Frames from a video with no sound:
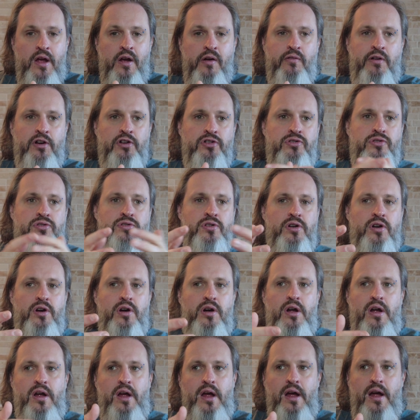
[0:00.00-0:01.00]

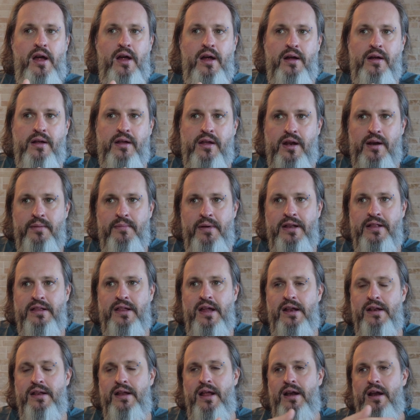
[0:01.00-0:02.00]
Questo eh,
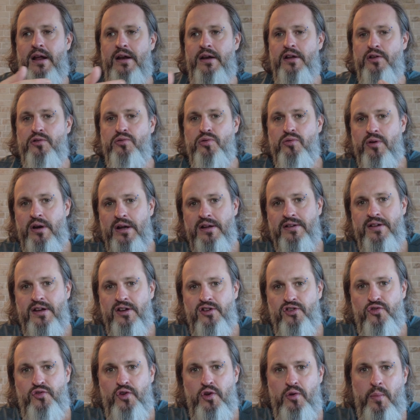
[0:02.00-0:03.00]
chiaramente nella natura si è
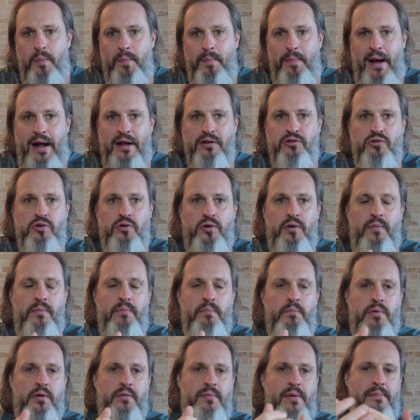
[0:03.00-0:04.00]

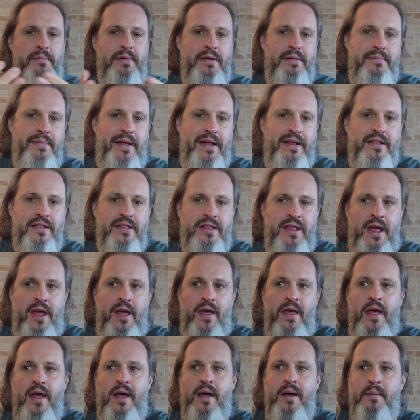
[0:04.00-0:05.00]
sviluppato
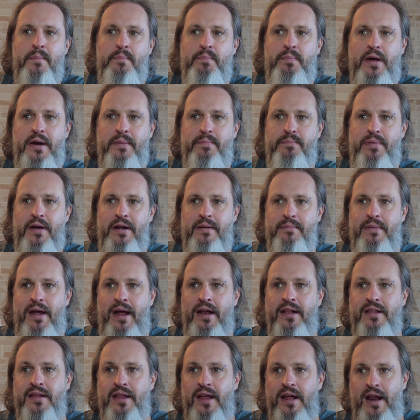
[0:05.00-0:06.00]
probabilmente per
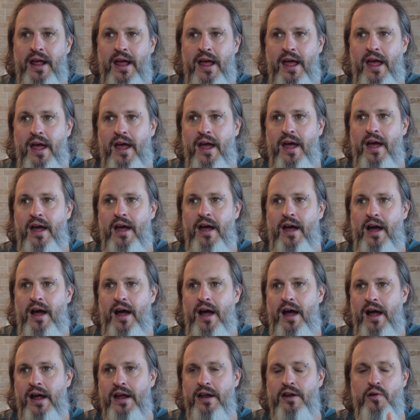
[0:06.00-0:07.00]
permettere eh,
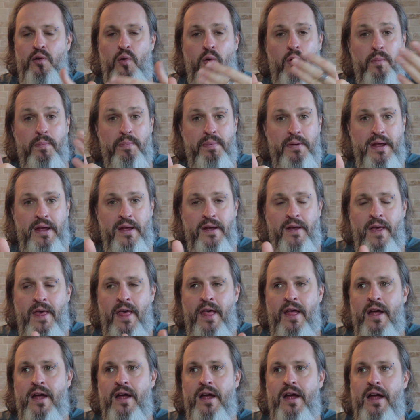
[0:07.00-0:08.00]
ai lupi
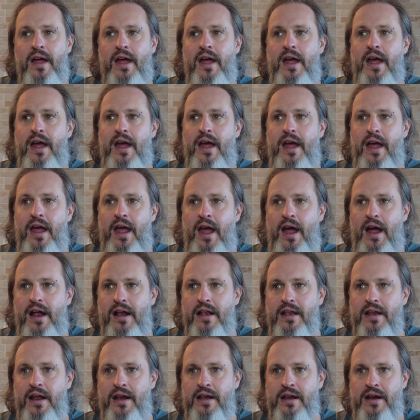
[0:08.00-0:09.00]
eh, e
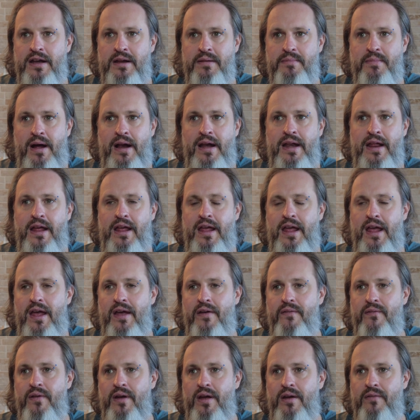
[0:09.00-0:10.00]
agli, animali
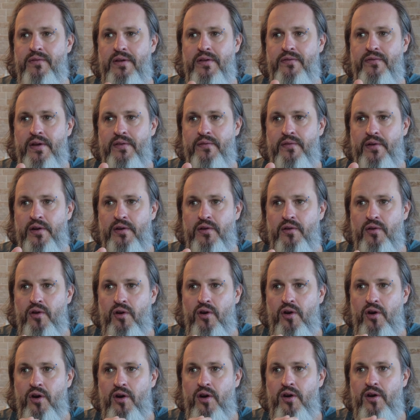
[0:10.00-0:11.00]
che eh,
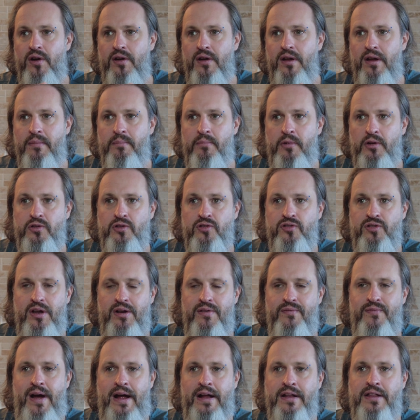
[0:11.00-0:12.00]
vivevano in modo
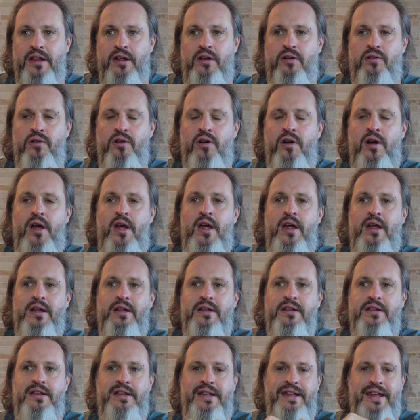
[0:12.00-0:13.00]
selvatico
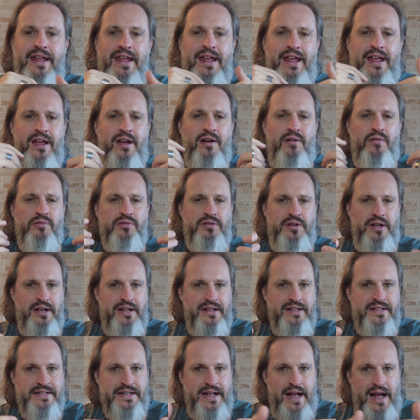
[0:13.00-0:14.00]
di
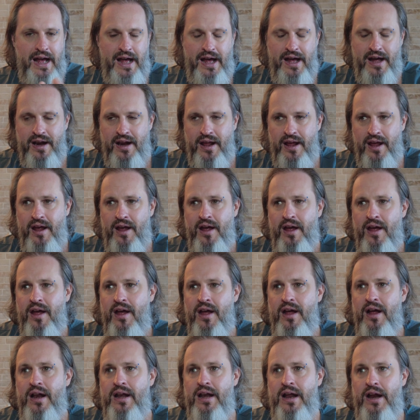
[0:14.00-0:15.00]
utilizzare
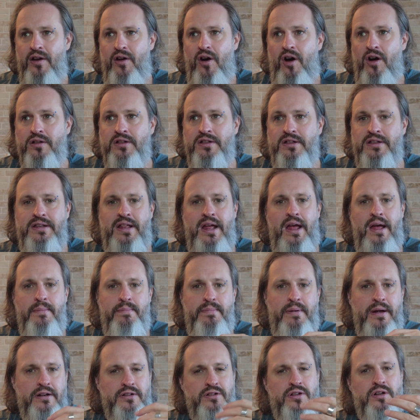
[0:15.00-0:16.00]
la notte
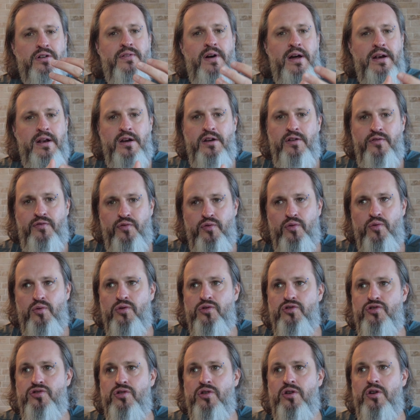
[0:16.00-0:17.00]
per trovare
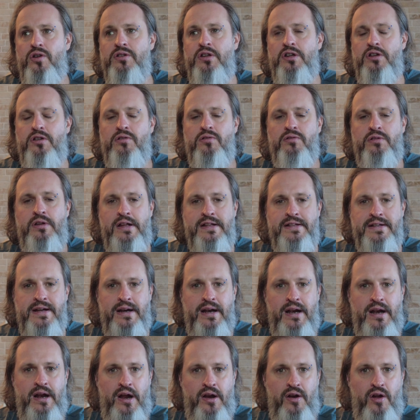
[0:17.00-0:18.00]
rifugio, di
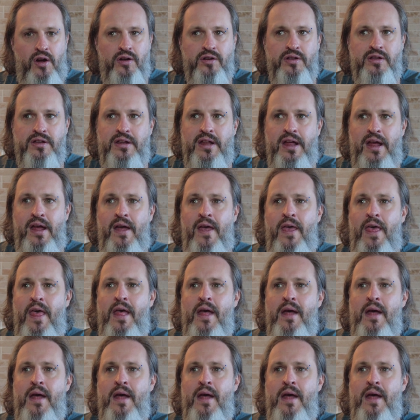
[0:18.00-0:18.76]
utilizzare la notte